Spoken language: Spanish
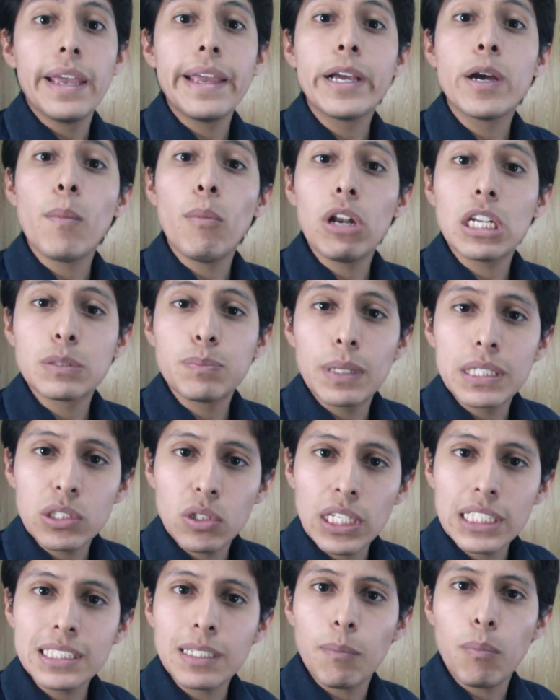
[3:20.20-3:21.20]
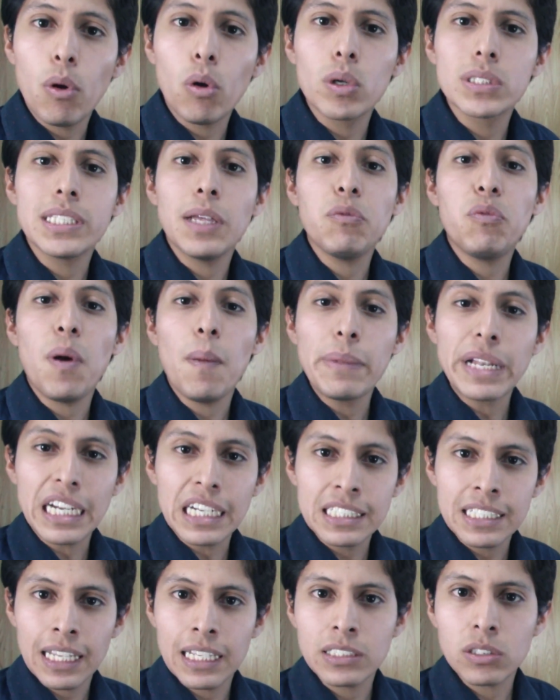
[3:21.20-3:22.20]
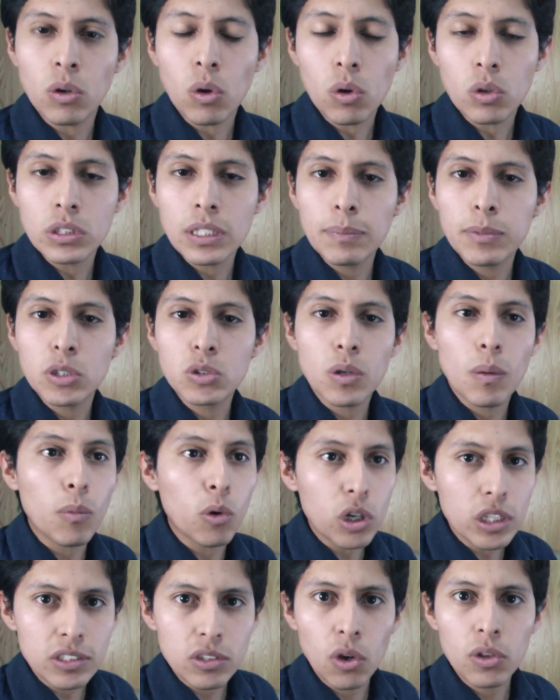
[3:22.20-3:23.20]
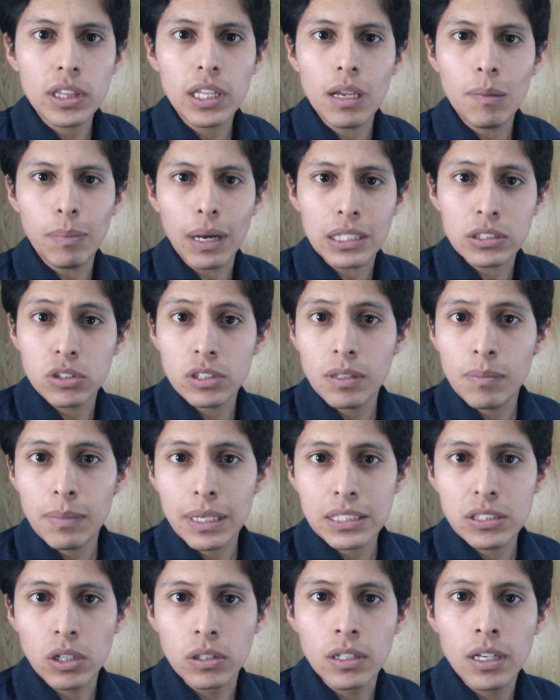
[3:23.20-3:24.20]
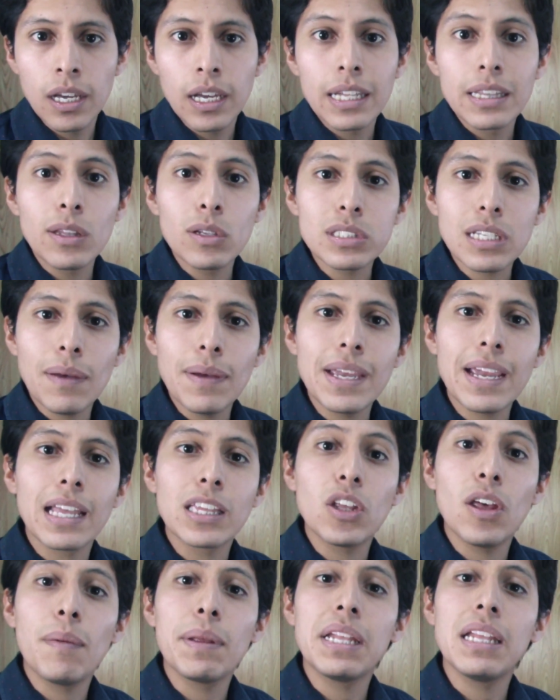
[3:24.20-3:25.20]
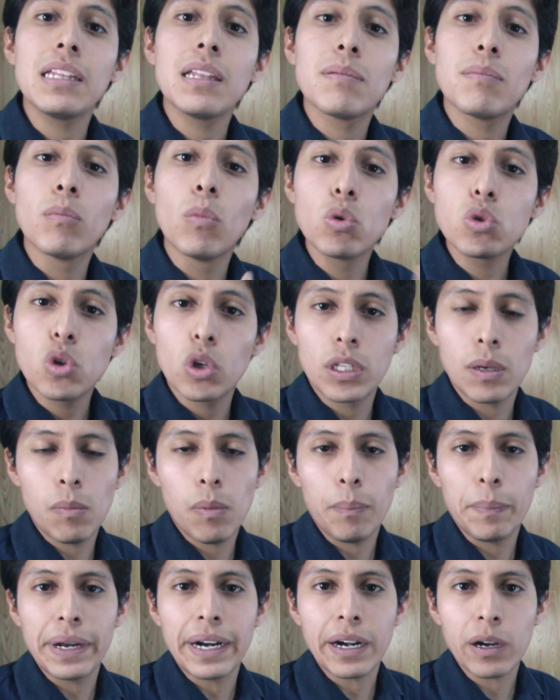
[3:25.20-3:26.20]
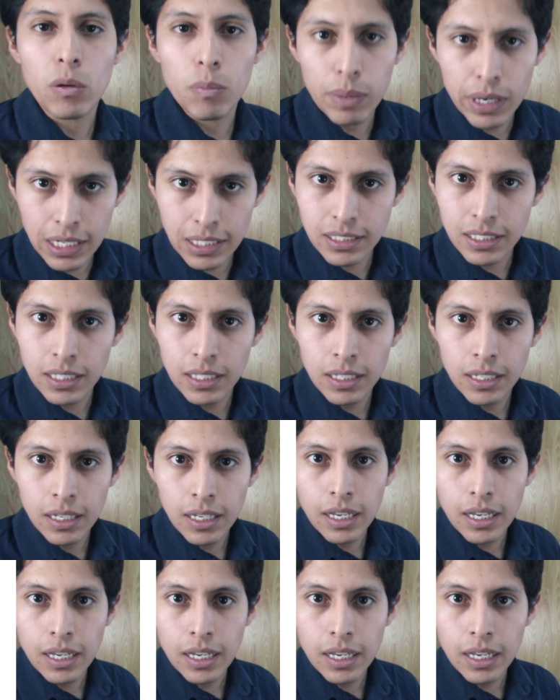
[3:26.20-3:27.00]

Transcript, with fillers: Y como las personas tampoco están familiarizadas con conceptos como horizonte y plazos de inversión, no saben que todavía tienen mucho tiempo para recuperarse.